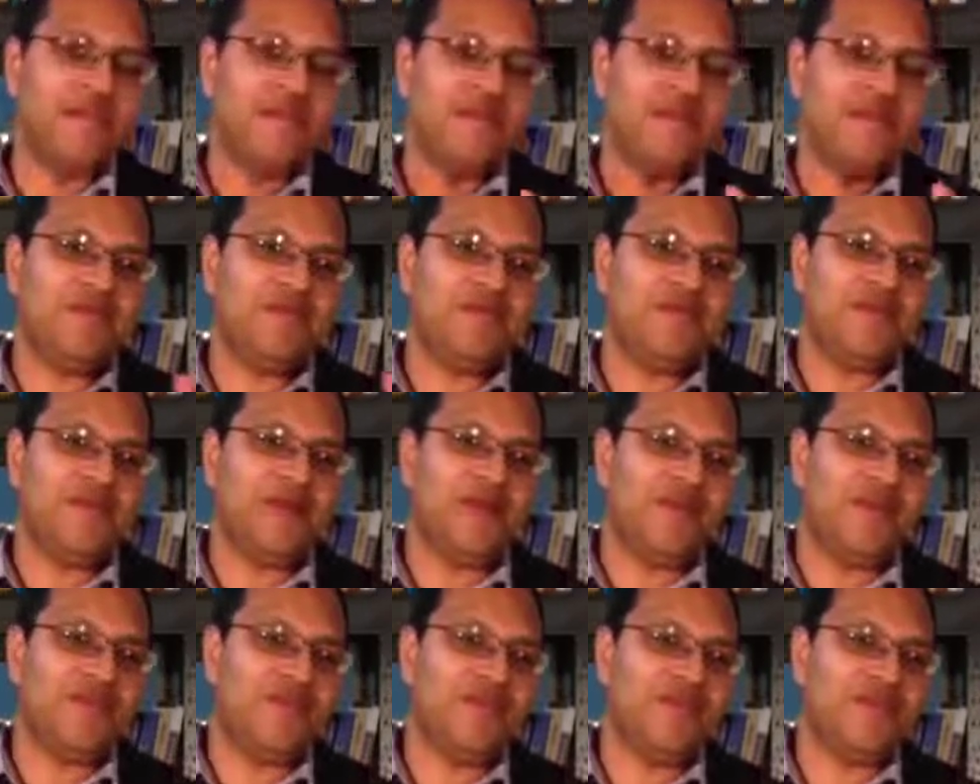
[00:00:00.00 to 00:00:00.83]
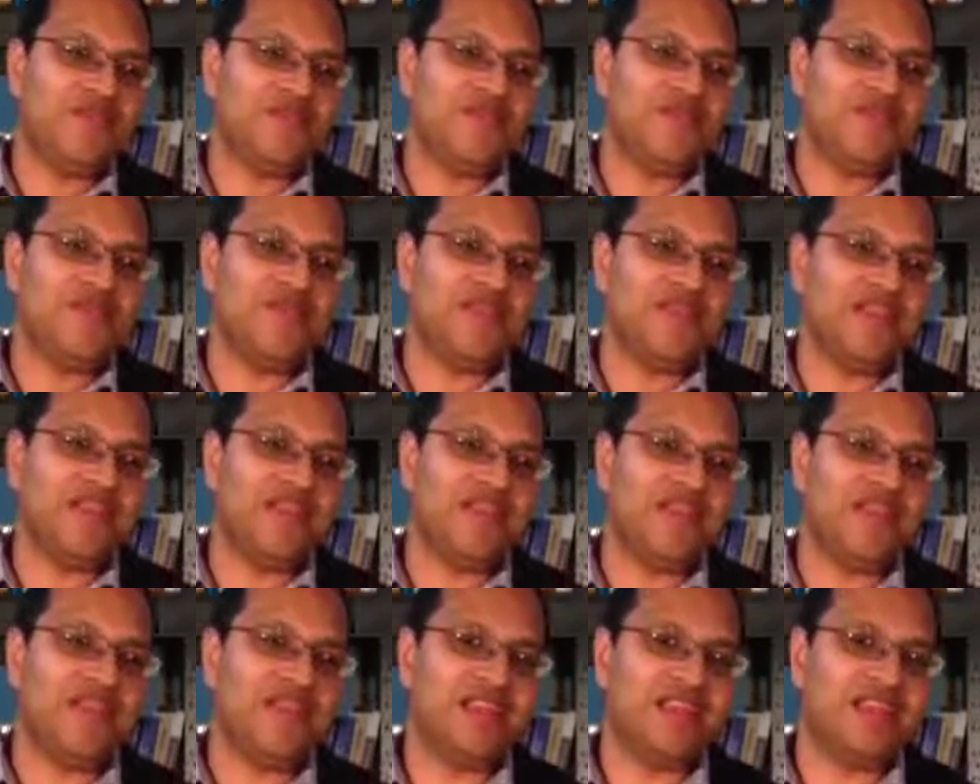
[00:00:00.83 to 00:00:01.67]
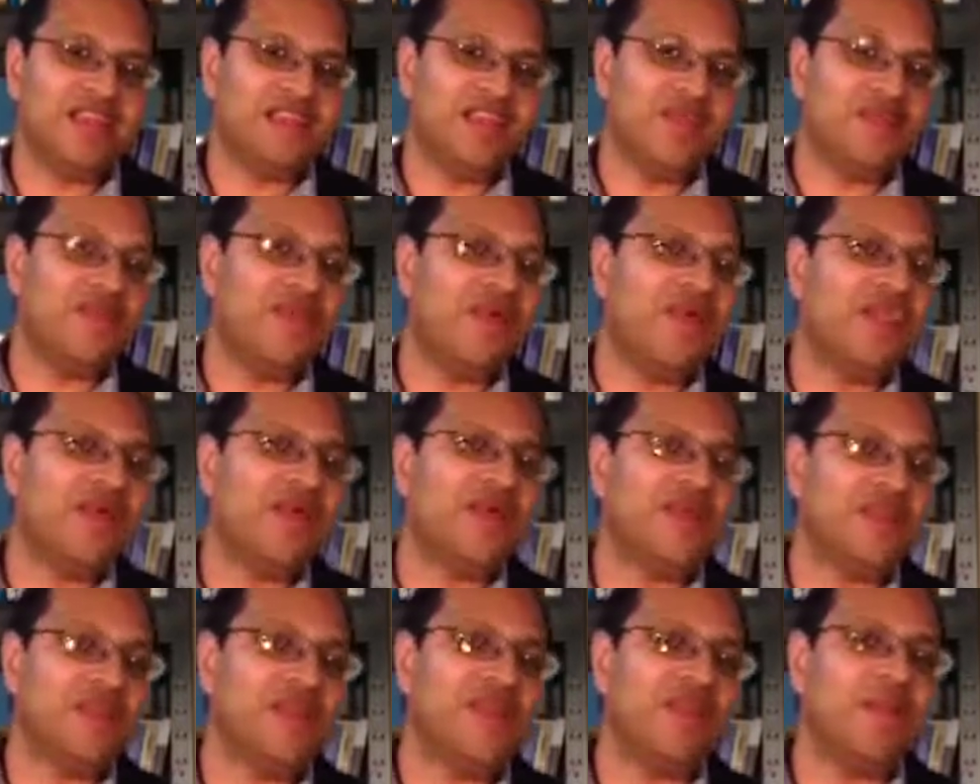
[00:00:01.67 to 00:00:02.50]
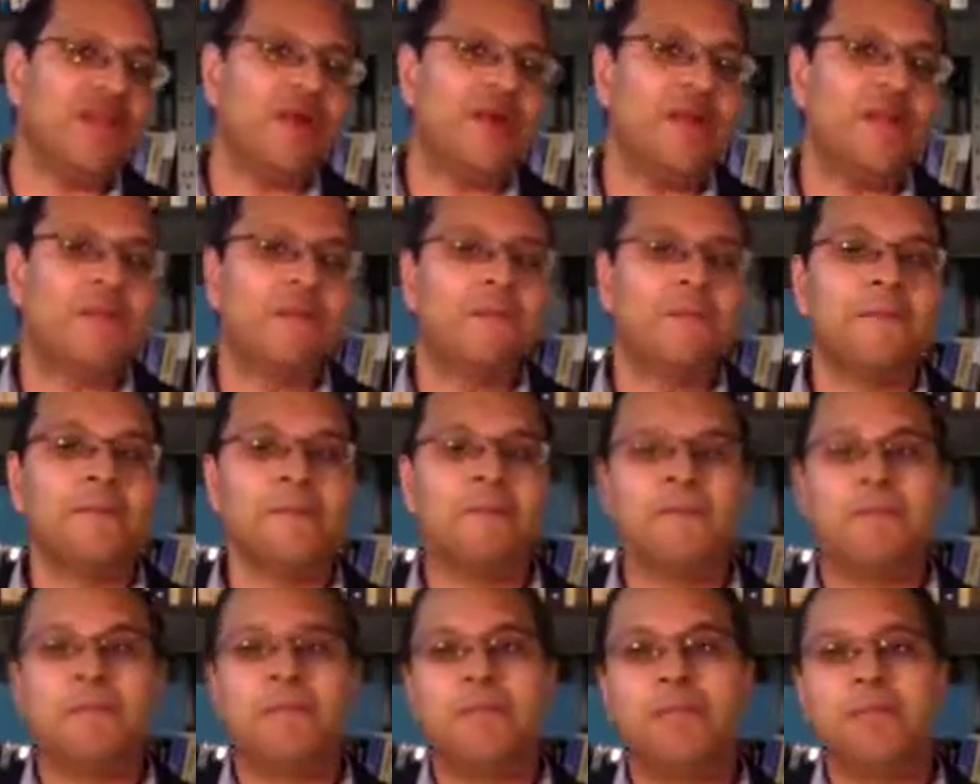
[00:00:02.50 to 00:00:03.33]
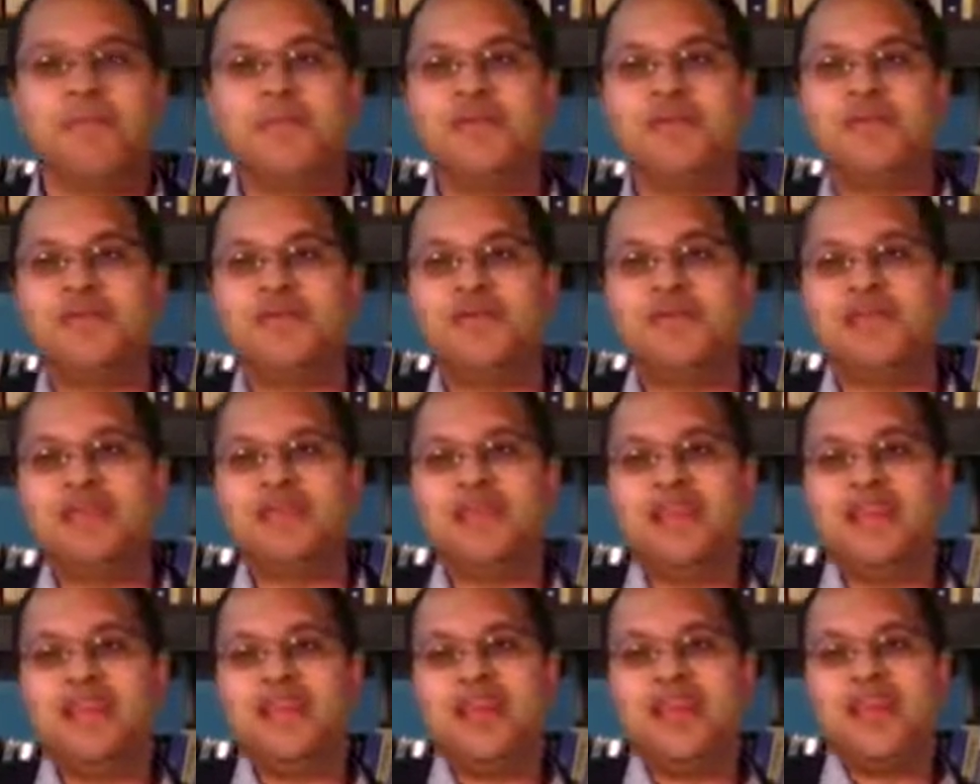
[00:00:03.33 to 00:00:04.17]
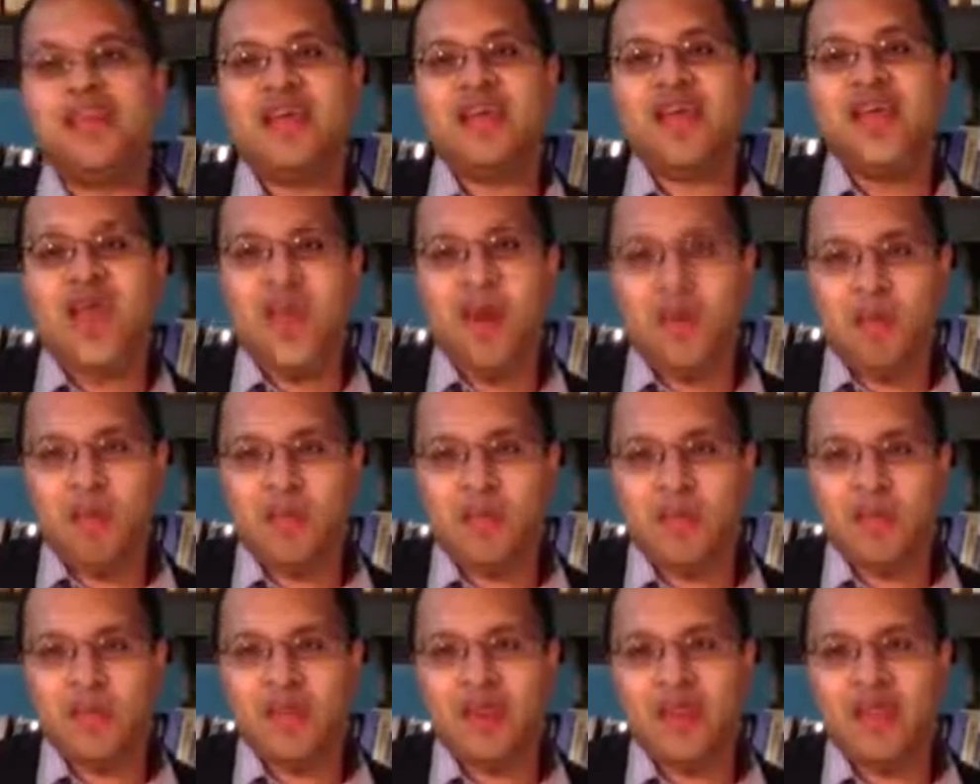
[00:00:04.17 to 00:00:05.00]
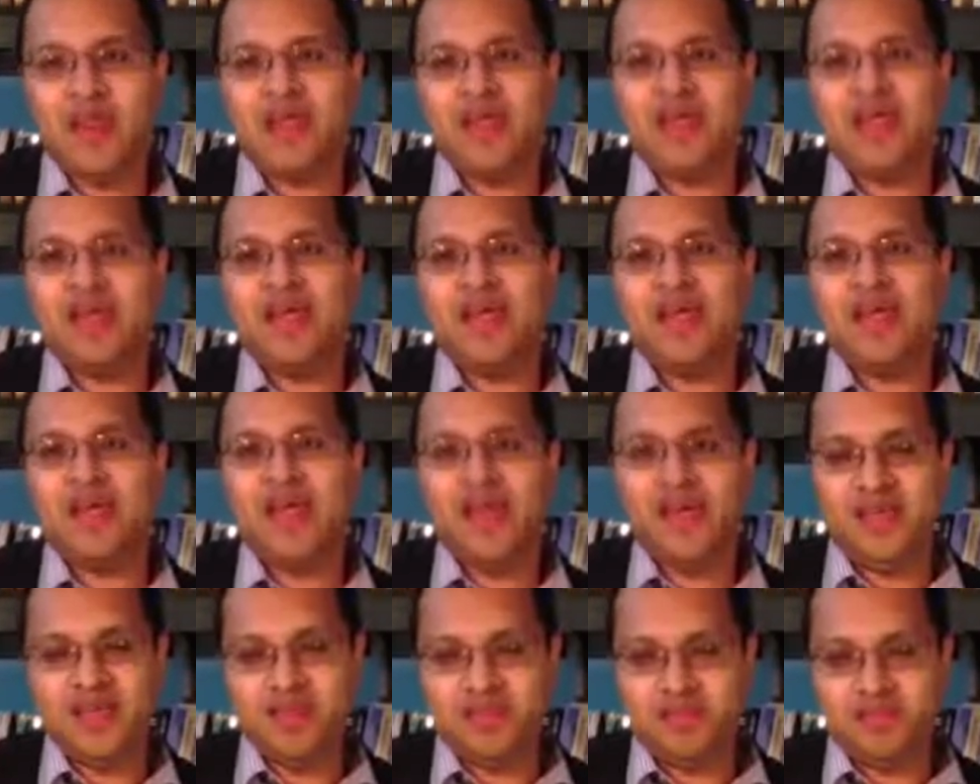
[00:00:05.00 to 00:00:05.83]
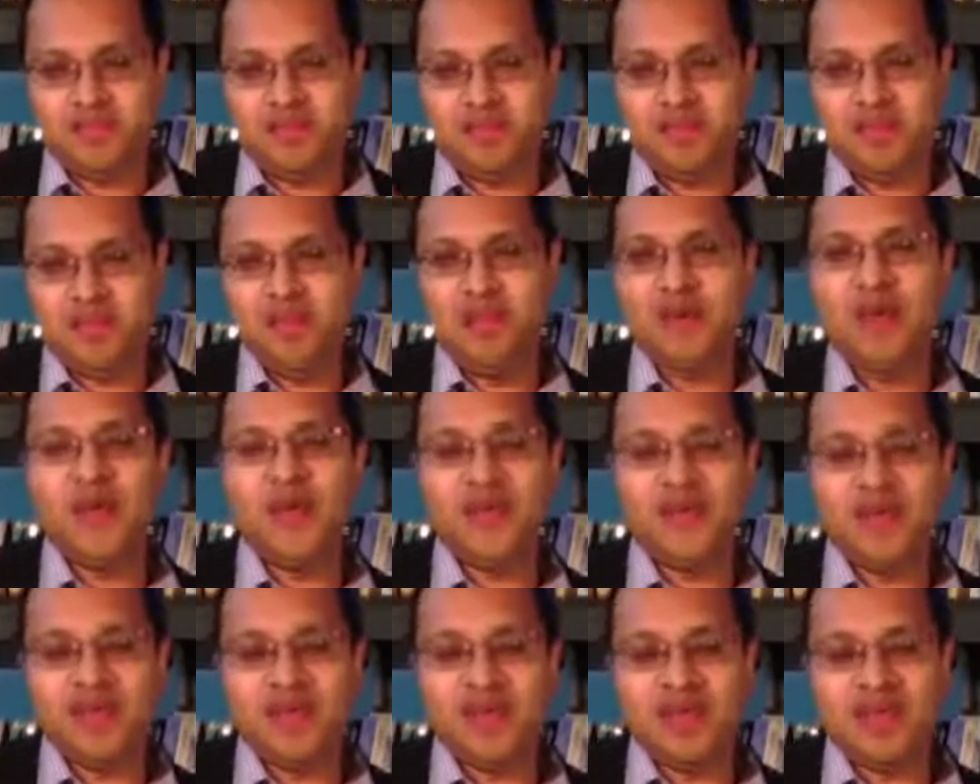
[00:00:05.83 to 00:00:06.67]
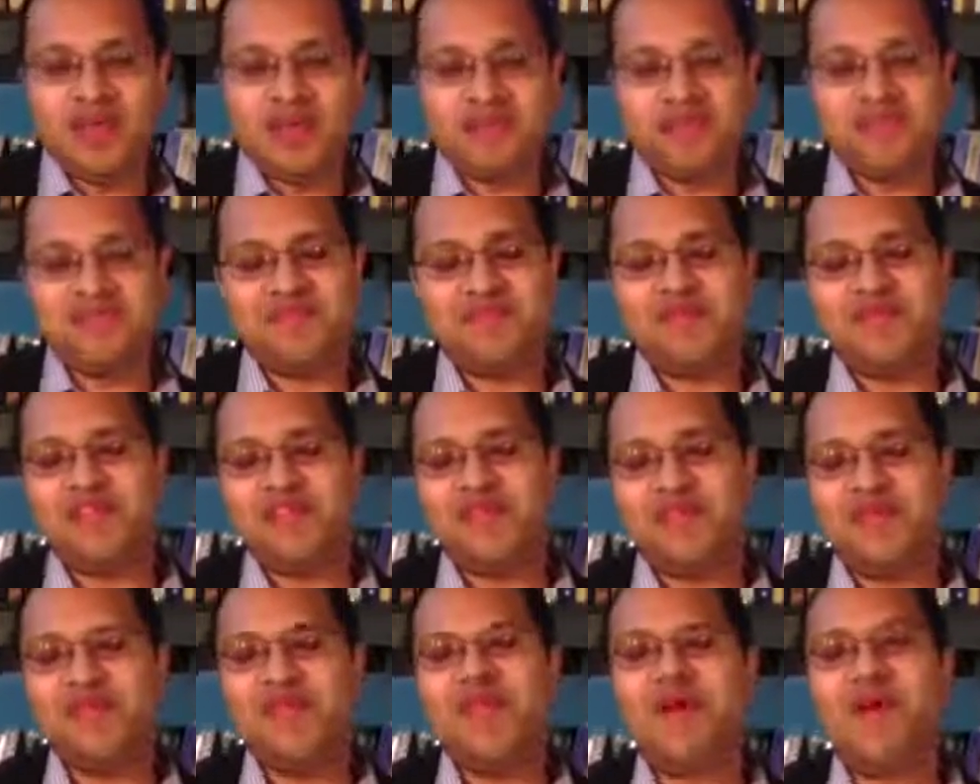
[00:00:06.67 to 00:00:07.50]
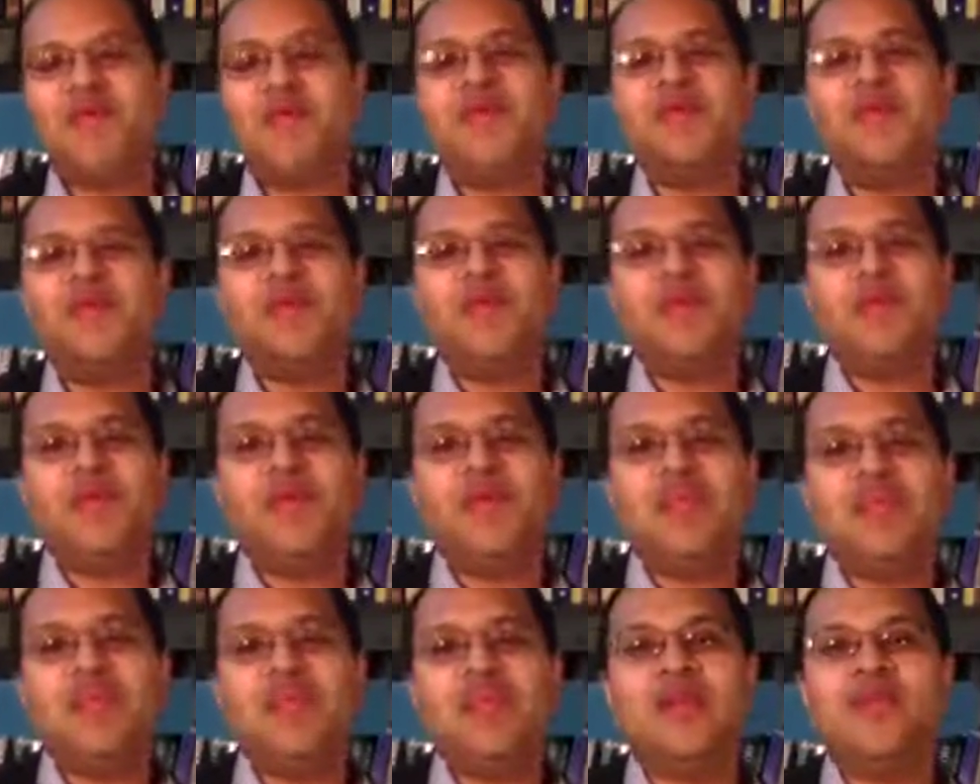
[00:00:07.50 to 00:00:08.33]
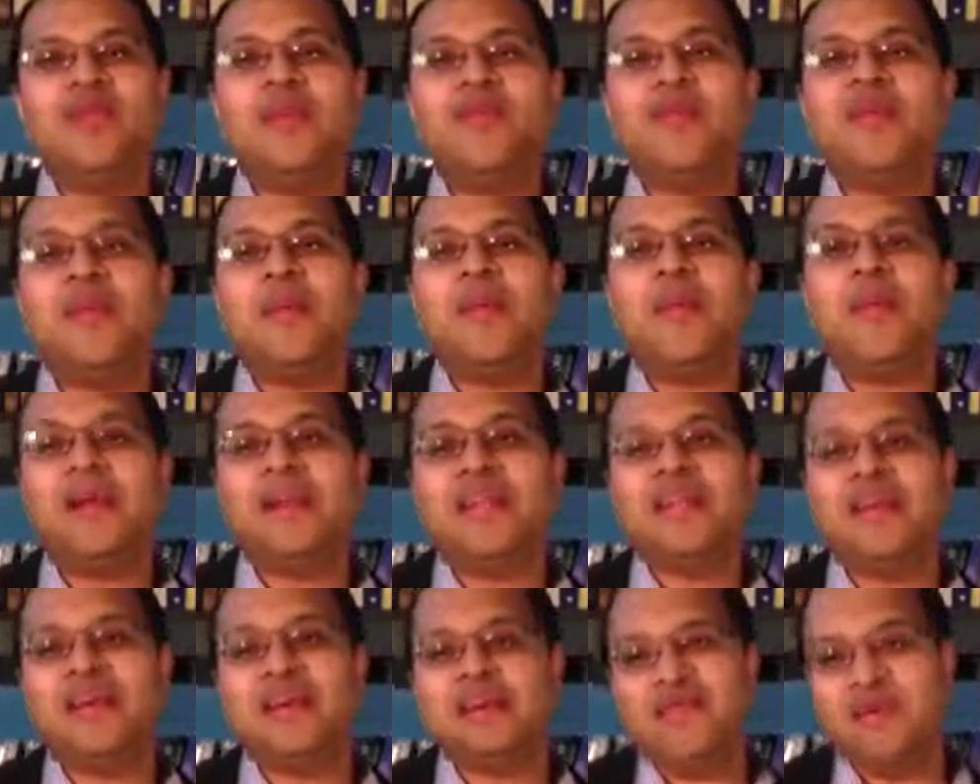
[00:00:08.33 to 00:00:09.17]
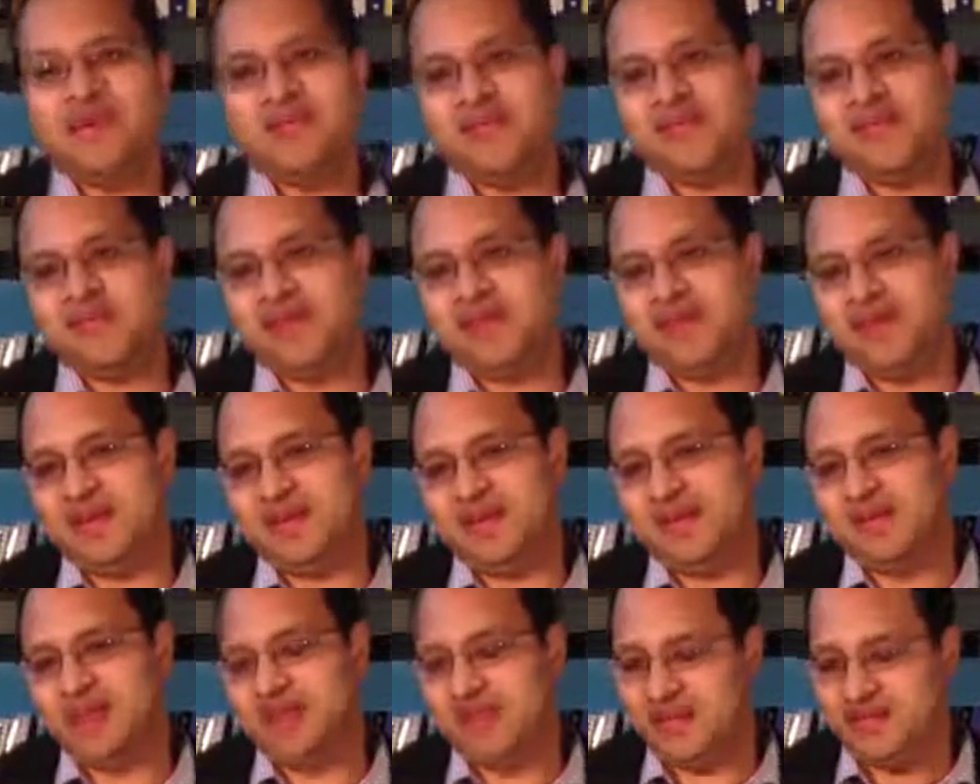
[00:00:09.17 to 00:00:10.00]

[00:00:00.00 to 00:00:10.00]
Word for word: Sproul menciona que hay gente que tiene buena doctrina, pero no tiene buena, eh, bueno, eh, una, no, no, tiene una vida práctica para esa doctrina.